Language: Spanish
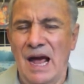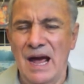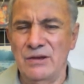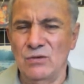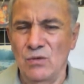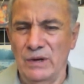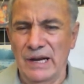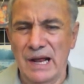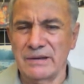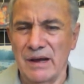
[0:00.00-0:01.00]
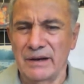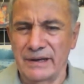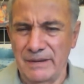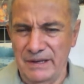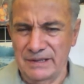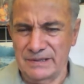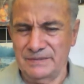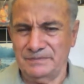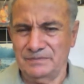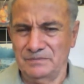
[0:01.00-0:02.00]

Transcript: hay un gran revés.